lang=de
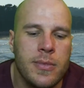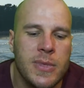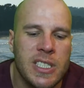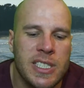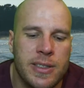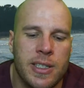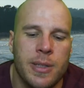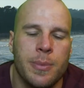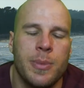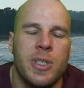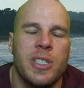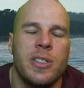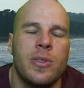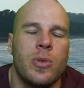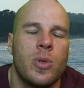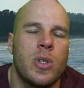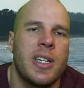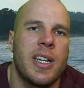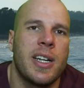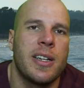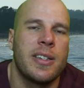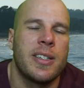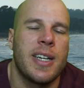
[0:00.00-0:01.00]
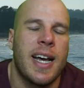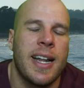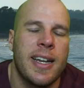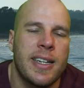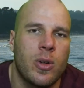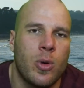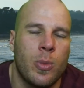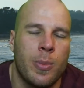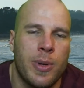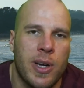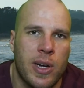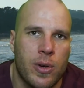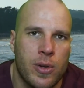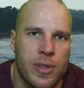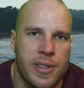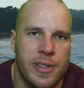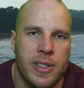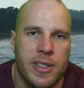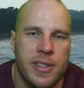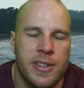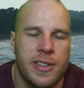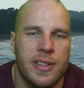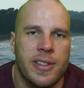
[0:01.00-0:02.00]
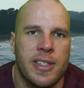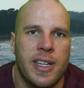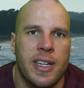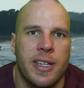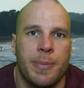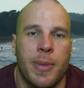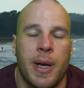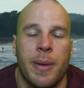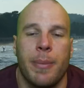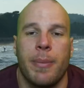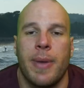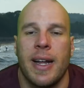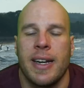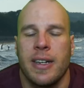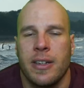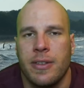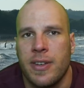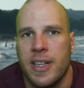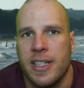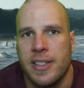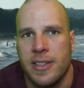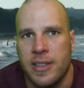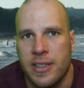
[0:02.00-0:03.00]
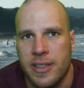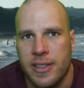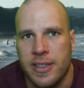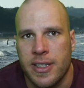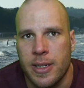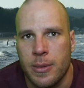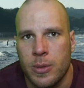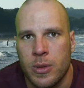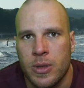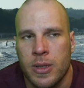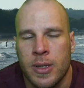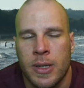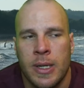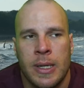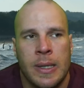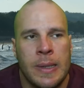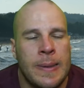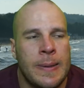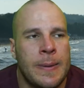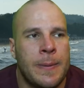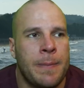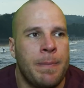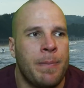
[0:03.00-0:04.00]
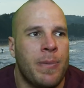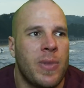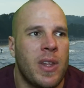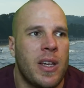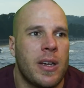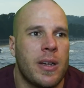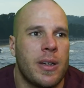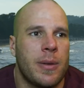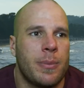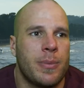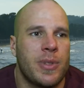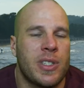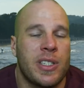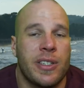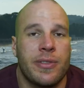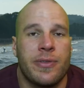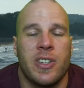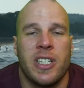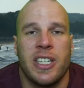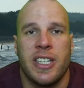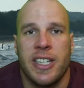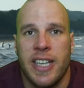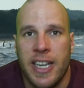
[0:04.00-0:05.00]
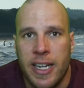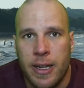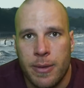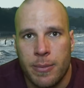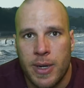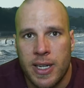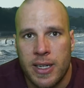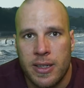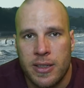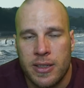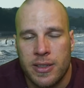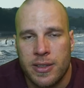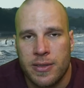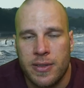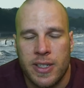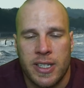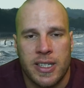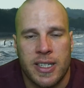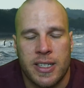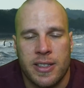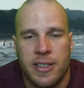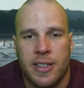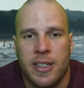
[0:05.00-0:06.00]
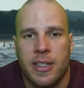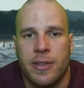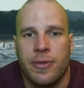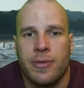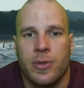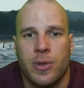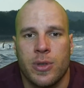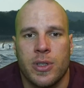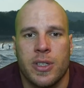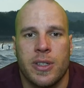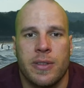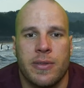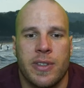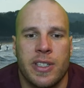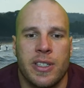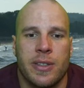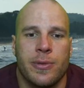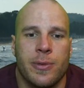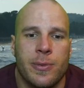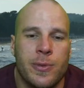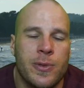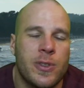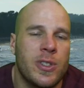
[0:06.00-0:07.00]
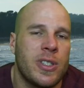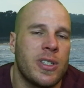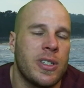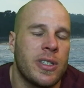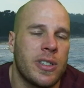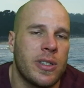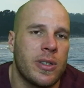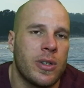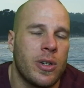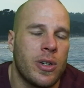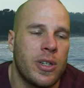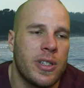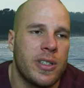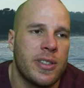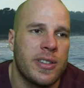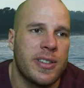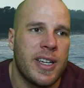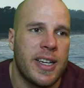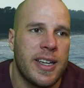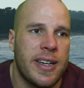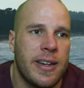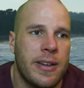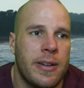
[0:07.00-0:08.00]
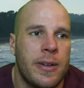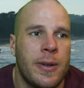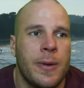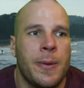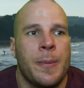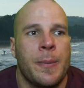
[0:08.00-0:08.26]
Es gibt die sogenannte Andropause, das ist halt beim Mann quasi dasselbe. Ähm, trifft nicht jeden Mann, deswegen kann es halt für irgendwelche 50-jährigen Leute sein,